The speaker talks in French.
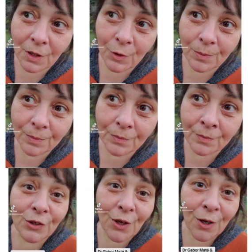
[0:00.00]
comme
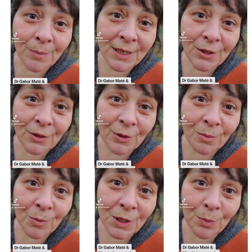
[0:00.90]
Dors maintenant,
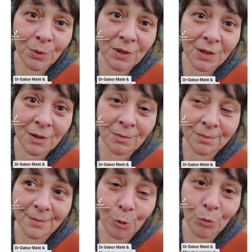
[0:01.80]
mon petit poussin,
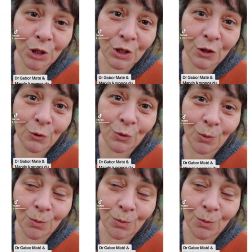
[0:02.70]
mon petit agneau.